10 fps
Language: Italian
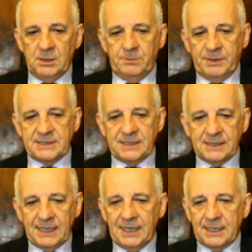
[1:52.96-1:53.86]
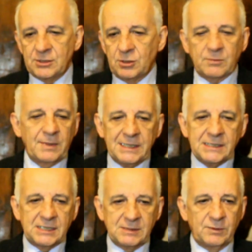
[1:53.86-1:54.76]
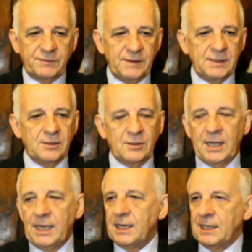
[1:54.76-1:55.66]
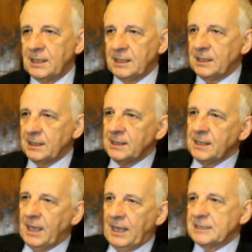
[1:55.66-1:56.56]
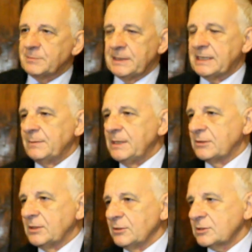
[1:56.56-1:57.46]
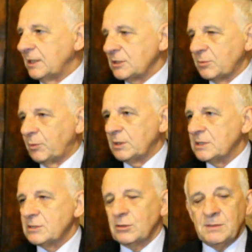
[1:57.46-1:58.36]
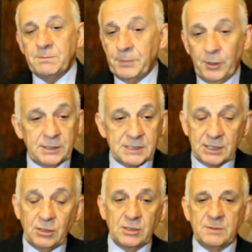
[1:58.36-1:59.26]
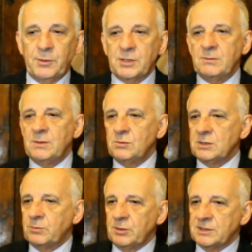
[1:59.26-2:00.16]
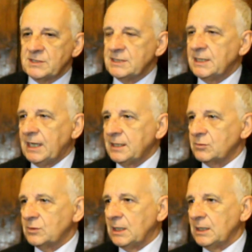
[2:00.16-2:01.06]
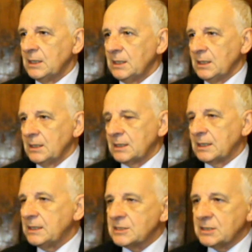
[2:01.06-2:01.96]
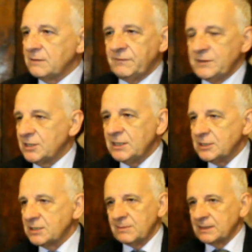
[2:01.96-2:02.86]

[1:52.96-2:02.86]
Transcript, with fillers: presentare normalissimo fino all'espletamento dello stesso, poi nel giro di pochi secondi, pochi minuti può degenerare in una crisi difficilissima